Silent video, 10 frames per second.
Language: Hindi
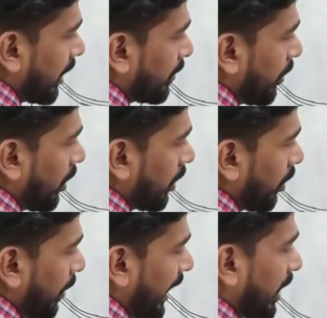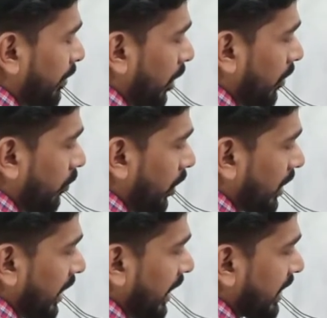स्पॉट और ब्लाइंड स्पॉट वो
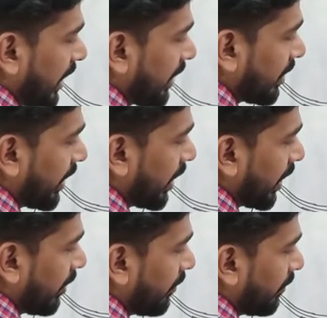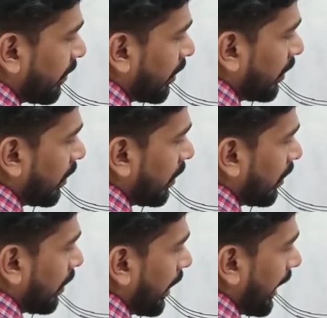रीज़न है जहाँ से
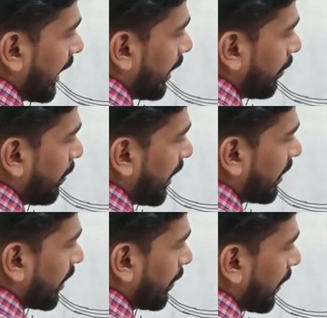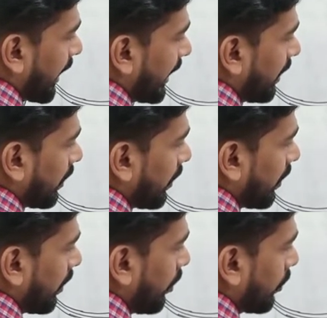नर्व एंड ब्लड सप्लाई
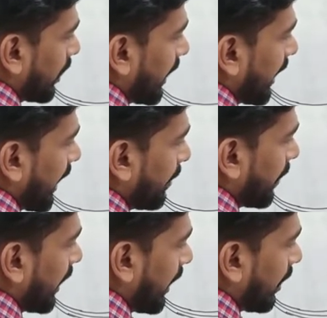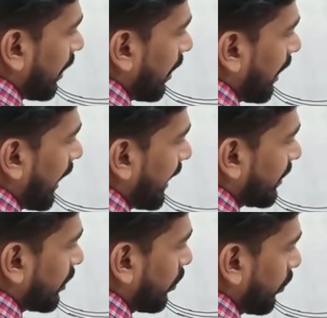होती है आपकी
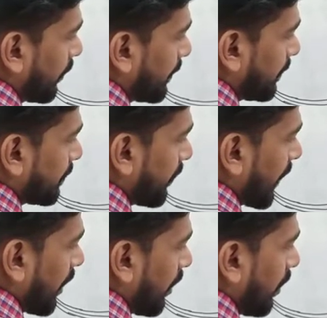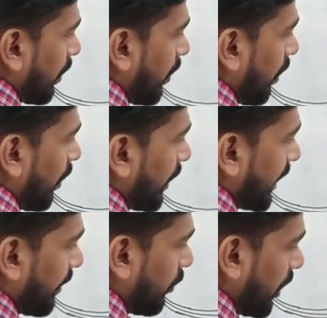आइस को और
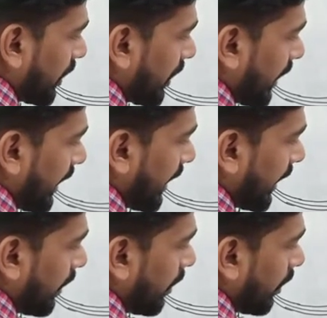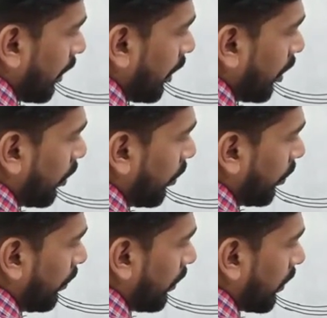ये वो रीज़न है नो
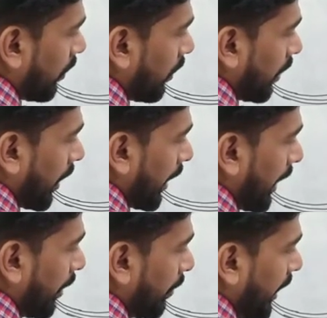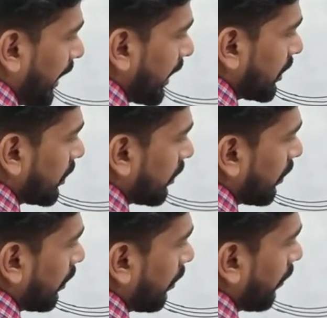इमेज
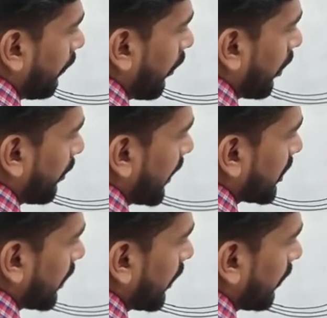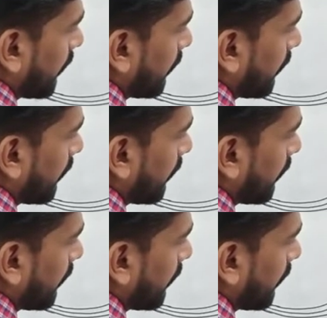फॉर्मेशन